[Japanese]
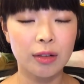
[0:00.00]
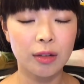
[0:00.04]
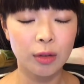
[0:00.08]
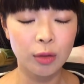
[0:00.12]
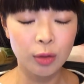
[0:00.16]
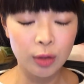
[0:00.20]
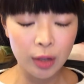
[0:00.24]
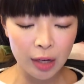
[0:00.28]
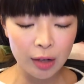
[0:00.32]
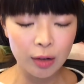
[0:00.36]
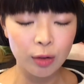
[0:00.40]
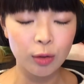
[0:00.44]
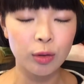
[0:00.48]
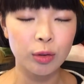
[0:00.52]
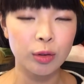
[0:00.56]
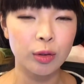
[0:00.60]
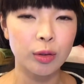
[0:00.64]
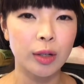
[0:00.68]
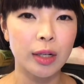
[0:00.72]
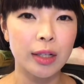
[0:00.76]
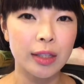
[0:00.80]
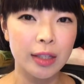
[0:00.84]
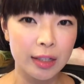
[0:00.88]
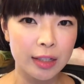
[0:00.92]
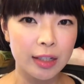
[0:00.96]
受けるこ
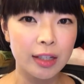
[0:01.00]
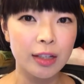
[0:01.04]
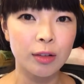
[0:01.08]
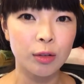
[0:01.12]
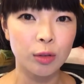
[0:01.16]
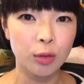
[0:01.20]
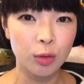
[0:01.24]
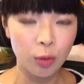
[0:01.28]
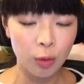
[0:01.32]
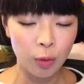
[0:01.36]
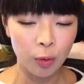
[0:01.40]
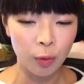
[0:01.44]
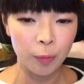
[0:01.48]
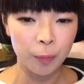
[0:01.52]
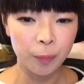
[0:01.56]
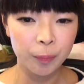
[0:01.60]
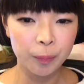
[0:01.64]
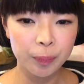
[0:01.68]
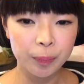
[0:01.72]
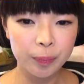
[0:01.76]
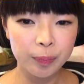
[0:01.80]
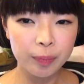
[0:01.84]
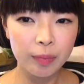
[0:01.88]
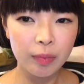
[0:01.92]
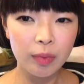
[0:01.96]
とができると
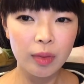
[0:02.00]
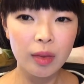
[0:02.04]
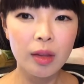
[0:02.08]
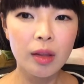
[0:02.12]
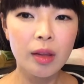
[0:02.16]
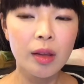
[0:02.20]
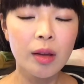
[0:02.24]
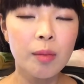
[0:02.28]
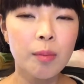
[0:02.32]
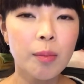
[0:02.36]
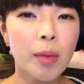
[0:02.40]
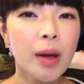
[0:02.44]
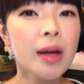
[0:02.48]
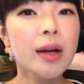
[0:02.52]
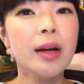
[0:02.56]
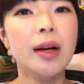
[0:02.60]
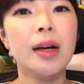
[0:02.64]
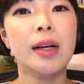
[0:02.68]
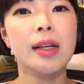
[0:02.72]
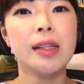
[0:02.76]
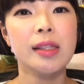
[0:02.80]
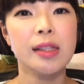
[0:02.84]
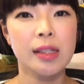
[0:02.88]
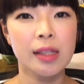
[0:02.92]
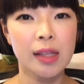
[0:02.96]
万
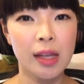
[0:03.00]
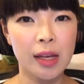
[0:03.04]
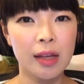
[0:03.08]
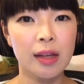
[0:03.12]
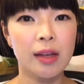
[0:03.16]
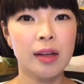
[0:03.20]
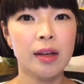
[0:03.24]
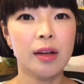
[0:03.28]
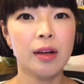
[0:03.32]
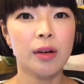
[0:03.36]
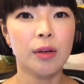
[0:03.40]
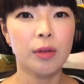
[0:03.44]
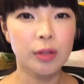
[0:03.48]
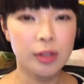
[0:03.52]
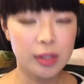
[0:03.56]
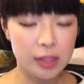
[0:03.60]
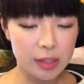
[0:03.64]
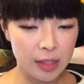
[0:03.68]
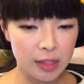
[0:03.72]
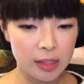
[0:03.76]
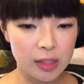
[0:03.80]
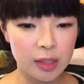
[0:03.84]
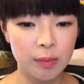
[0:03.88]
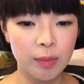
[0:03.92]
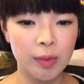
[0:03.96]
が一ね落ち
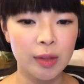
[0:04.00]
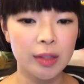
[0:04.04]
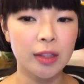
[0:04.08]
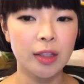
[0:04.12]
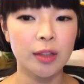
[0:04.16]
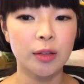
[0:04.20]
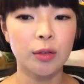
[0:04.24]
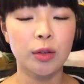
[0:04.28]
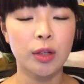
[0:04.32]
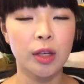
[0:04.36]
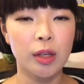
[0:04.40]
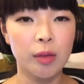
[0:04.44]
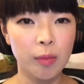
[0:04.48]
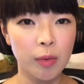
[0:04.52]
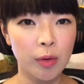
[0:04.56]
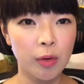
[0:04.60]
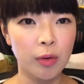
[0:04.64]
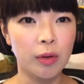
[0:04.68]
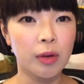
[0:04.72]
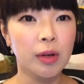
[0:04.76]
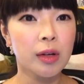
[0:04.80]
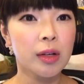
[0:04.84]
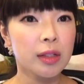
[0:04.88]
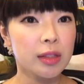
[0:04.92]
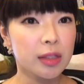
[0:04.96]
てしまった時
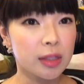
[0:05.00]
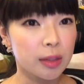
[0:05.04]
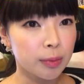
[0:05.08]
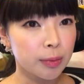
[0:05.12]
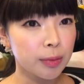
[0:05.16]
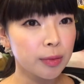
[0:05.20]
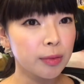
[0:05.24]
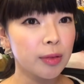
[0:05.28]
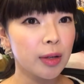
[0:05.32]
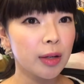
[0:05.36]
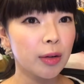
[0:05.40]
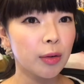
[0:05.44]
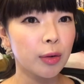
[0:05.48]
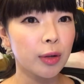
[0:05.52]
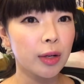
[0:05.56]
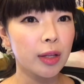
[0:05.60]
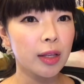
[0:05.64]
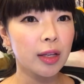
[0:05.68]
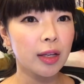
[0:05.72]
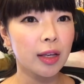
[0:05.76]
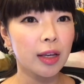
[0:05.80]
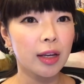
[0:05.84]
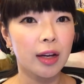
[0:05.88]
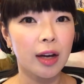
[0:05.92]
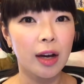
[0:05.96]
も自分はこれ
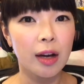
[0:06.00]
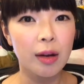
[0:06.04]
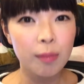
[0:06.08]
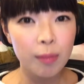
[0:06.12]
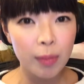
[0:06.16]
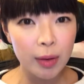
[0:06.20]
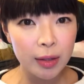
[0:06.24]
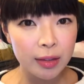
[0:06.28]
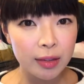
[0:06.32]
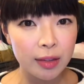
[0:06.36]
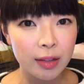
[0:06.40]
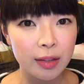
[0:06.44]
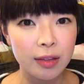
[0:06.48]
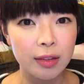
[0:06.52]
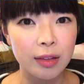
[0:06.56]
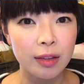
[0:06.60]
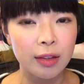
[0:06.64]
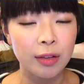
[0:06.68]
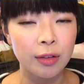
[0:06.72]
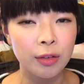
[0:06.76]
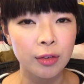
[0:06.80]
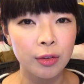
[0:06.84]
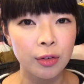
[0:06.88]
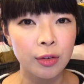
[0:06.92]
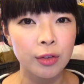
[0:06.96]
だけ頑張ったって
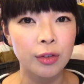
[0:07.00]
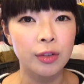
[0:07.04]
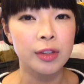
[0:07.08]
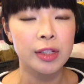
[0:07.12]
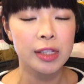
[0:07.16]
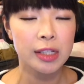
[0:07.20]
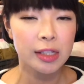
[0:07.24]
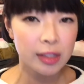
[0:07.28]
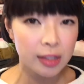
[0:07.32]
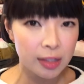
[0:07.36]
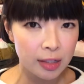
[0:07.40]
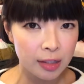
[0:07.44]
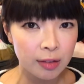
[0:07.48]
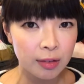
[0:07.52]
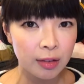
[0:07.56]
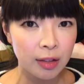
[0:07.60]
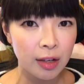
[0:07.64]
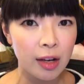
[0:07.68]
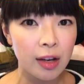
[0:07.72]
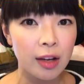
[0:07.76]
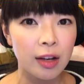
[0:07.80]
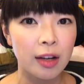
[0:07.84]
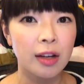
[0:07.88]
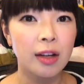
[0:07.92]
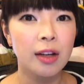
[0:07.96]
いう自信
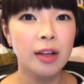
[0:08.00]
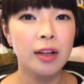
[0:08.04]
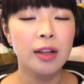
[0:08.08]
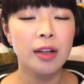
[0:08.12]
が